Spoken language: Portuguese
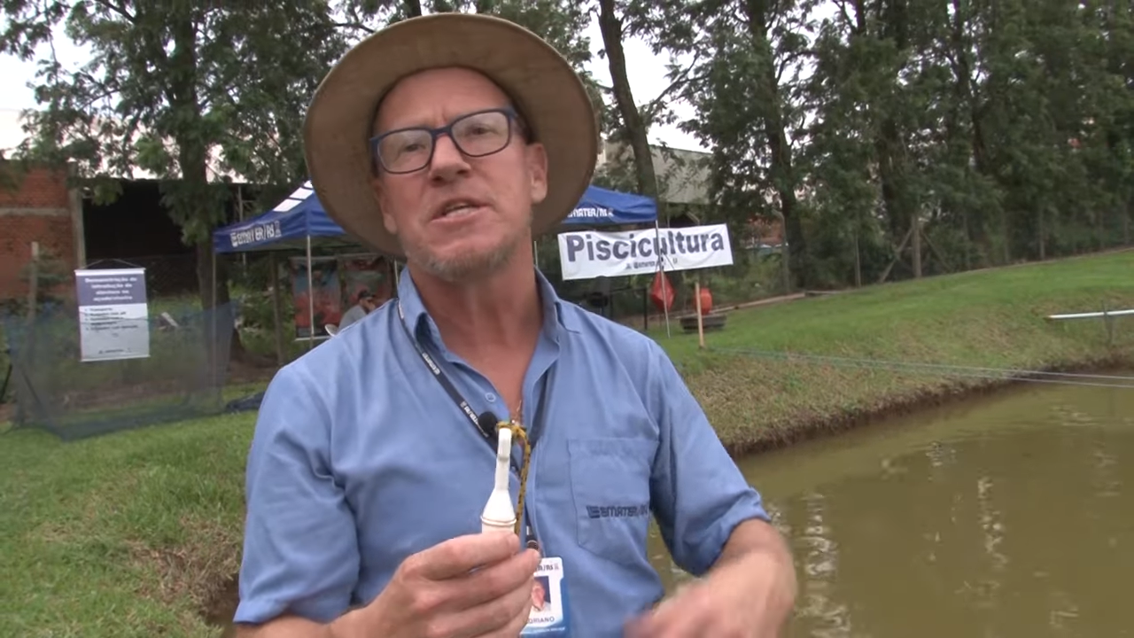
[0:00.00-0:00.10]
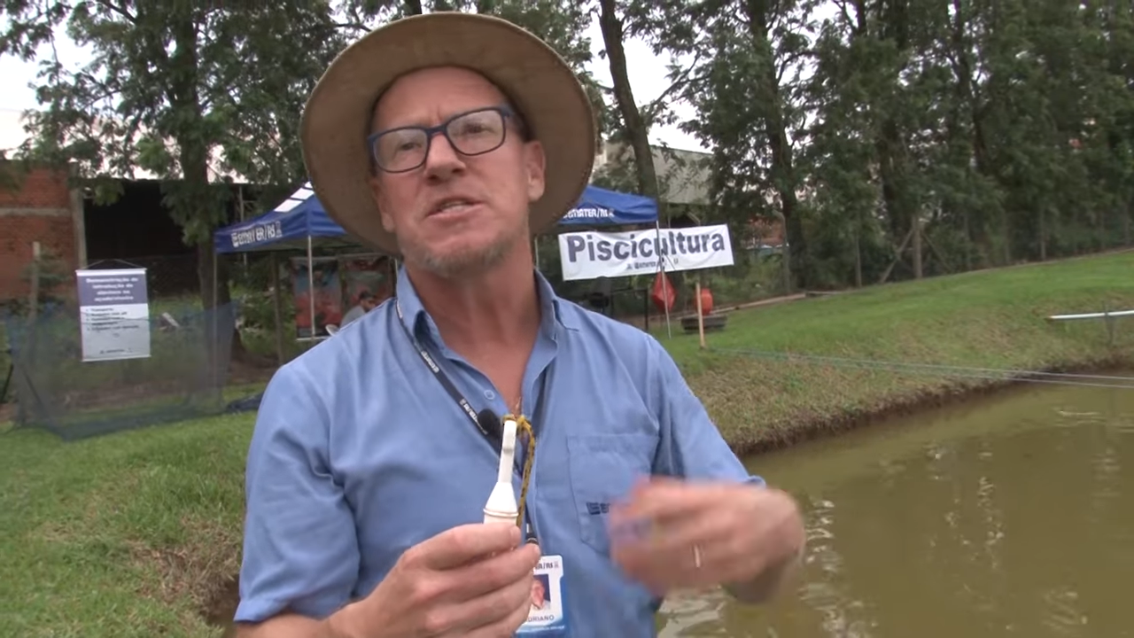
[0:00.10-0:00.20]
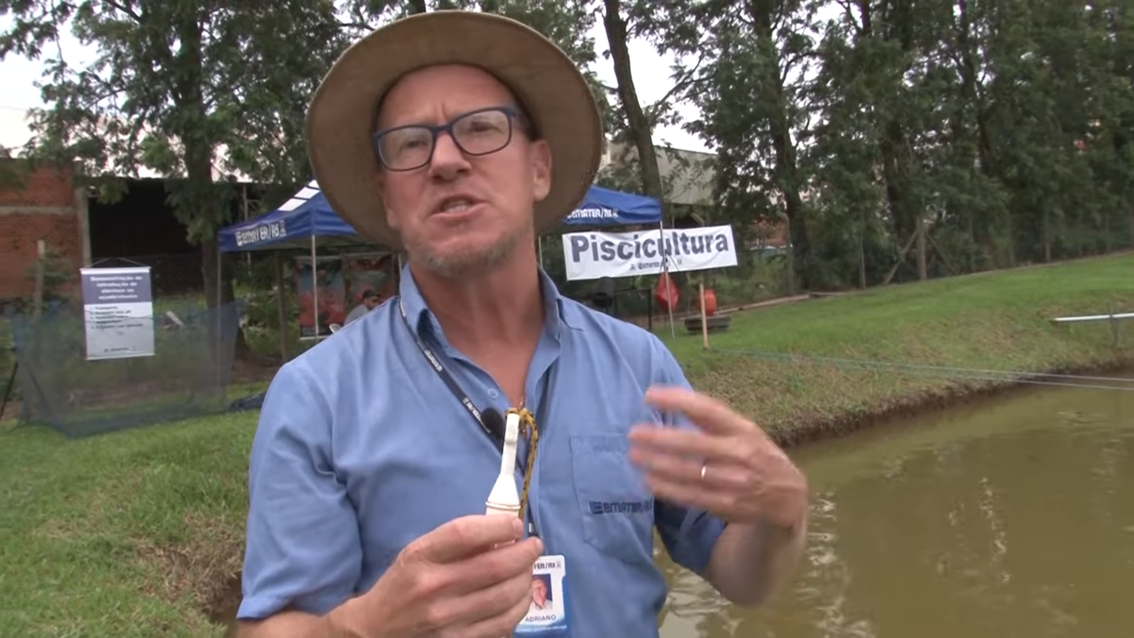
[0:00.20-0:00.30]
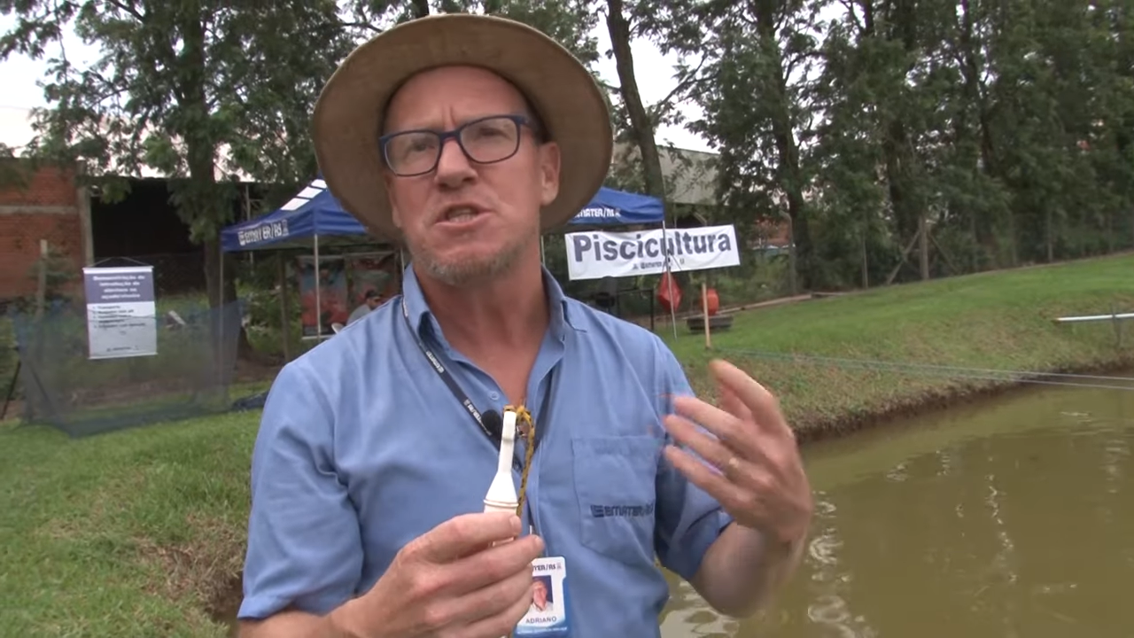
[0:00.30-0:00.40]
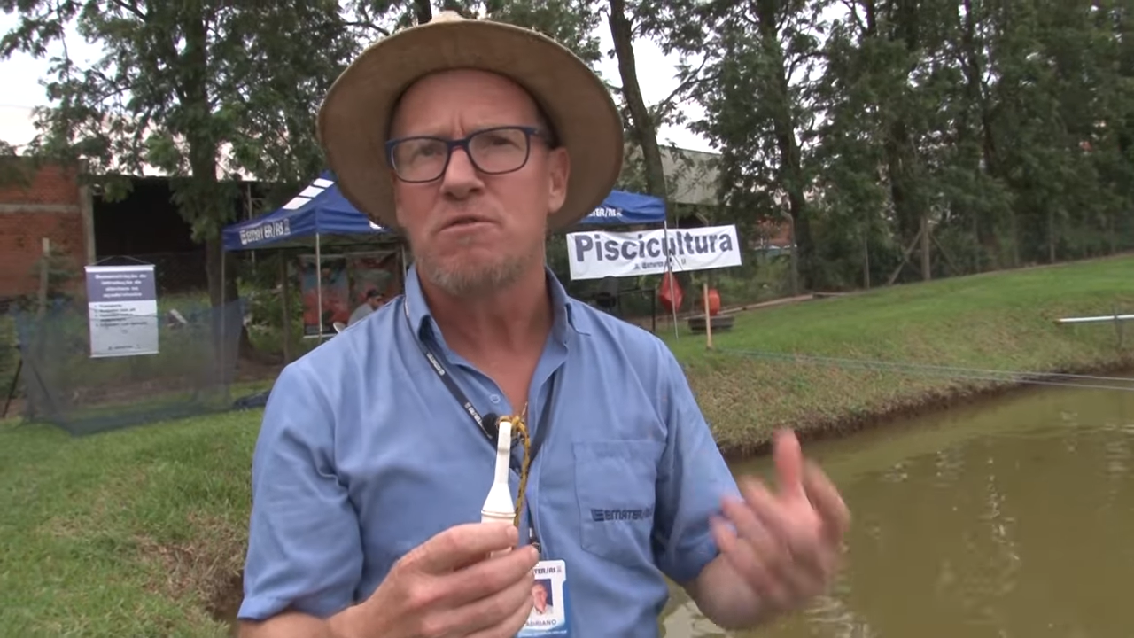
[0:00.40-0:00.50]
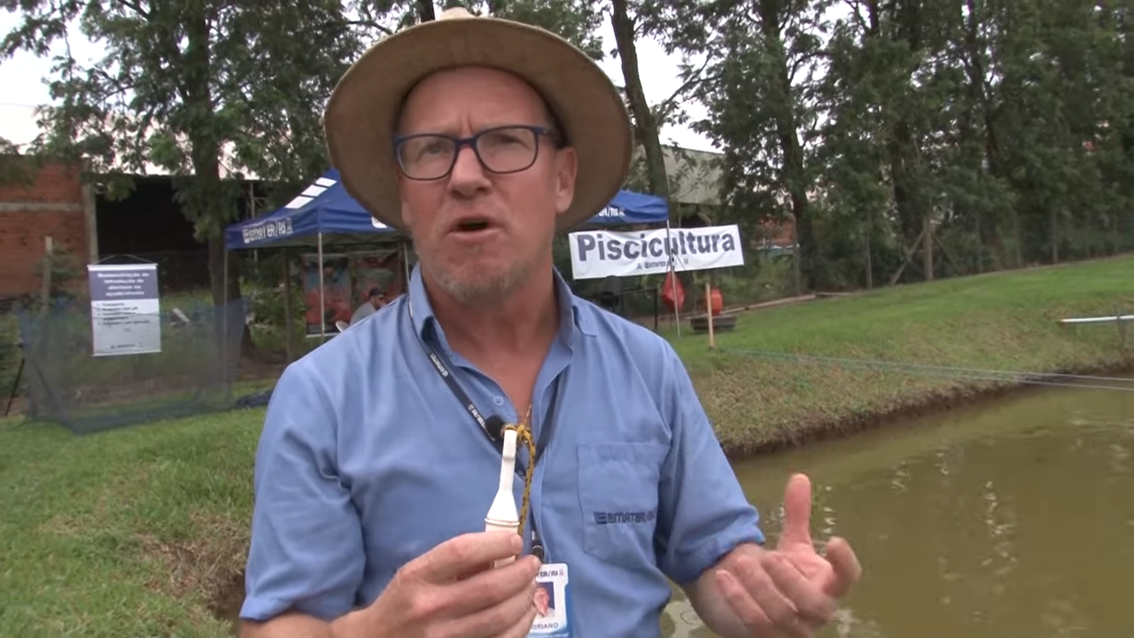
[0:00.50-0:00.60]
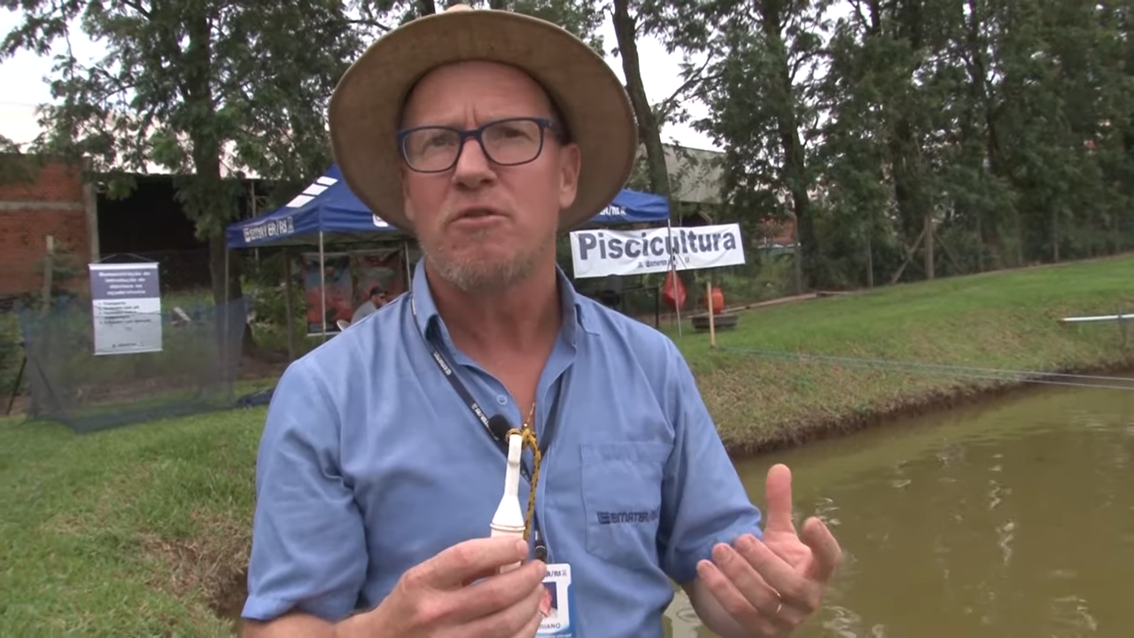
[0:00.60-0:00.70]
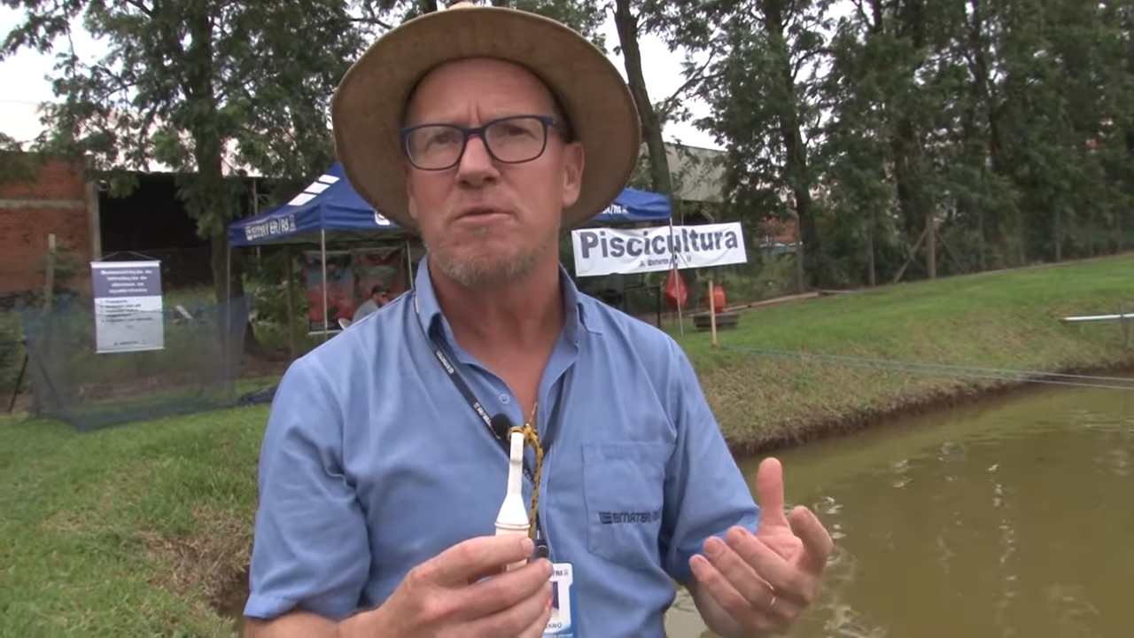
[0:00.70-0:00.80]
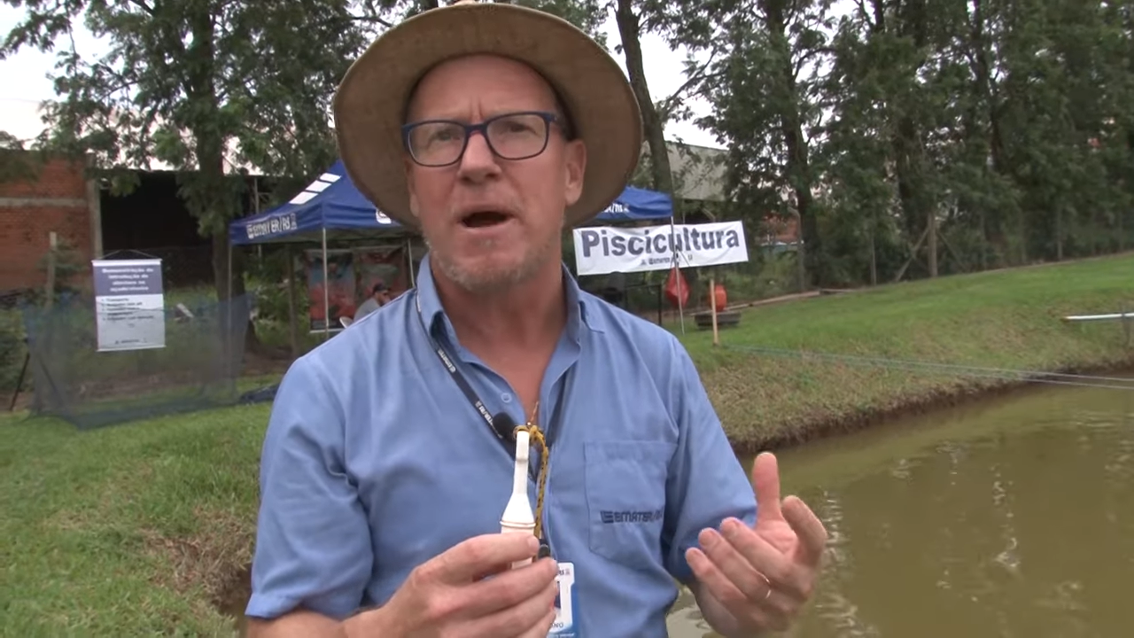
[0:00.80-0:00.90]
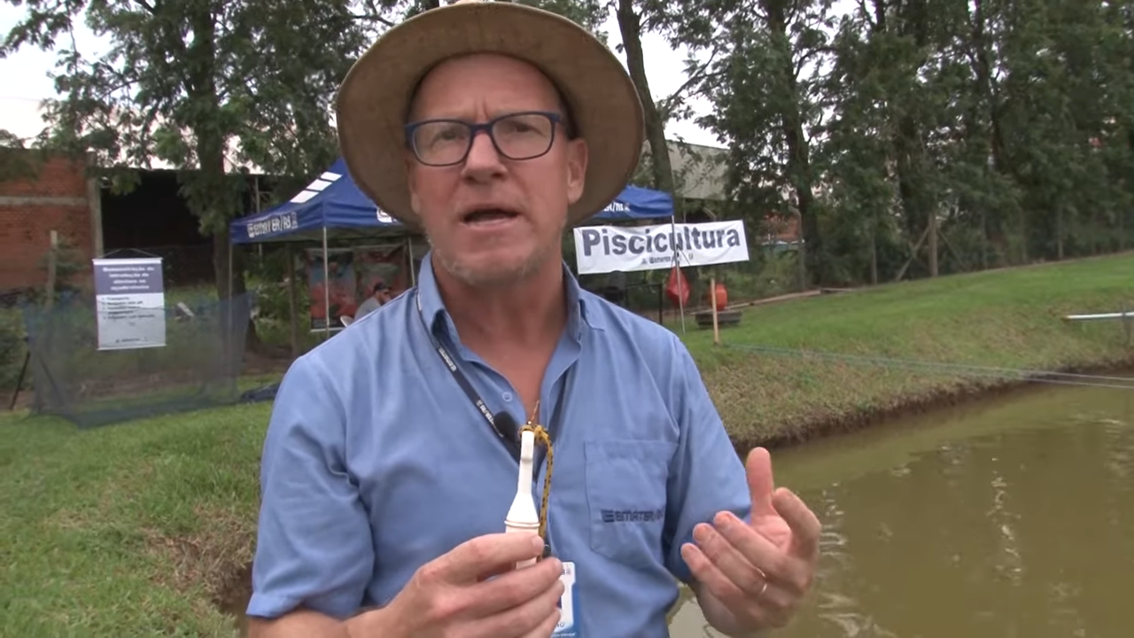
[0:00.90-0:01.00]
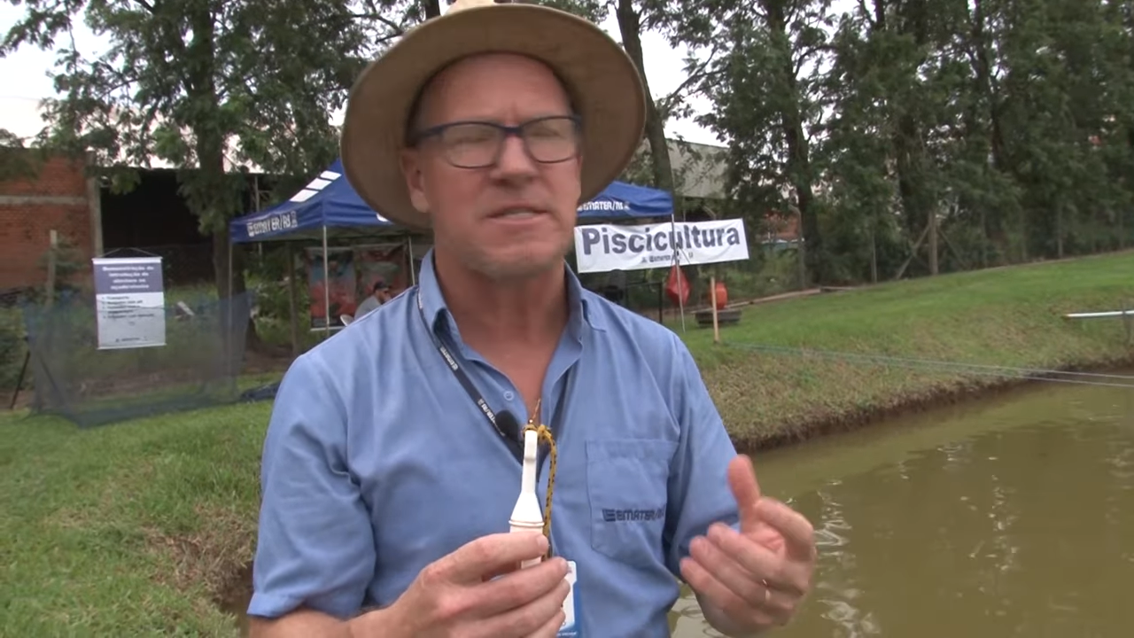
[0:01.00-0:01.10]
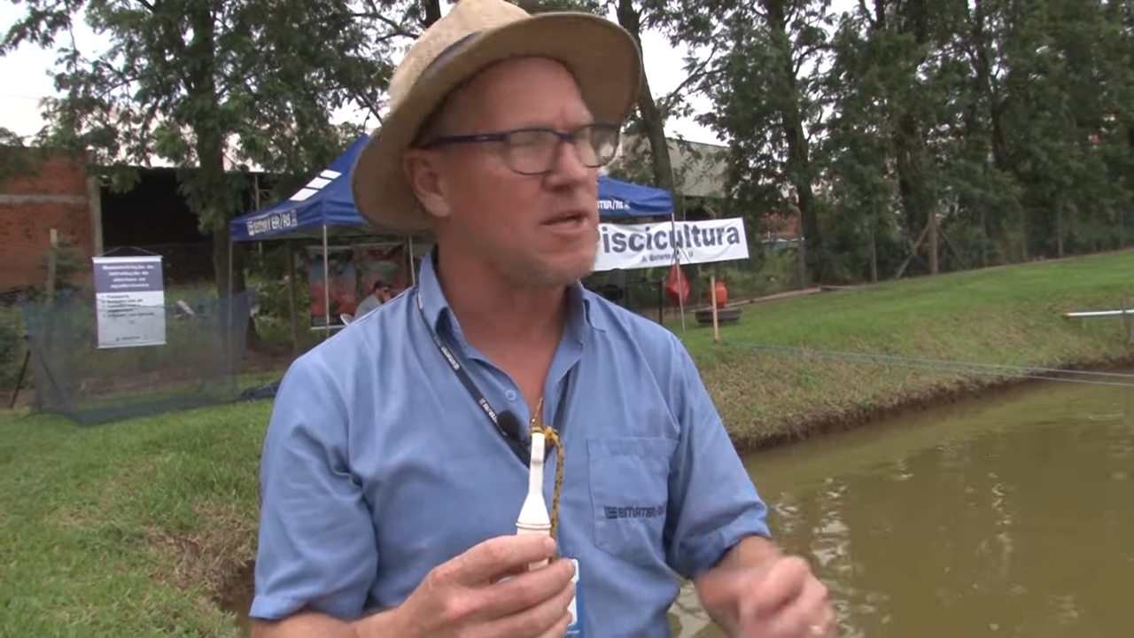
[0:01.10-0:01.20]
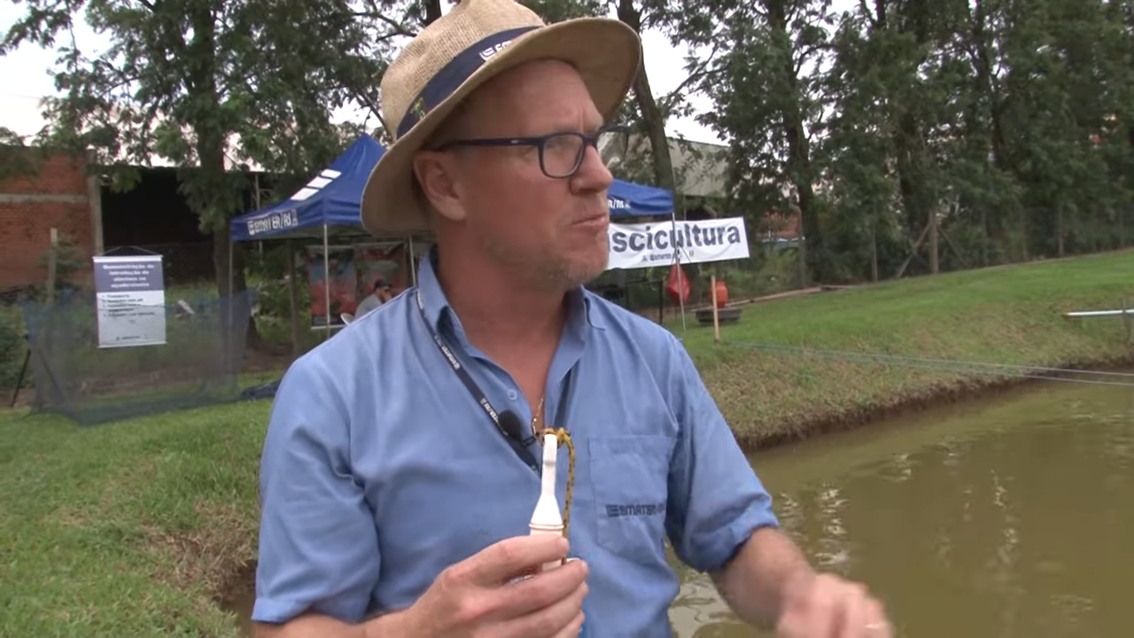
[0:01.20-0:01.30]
se desenvolve mais.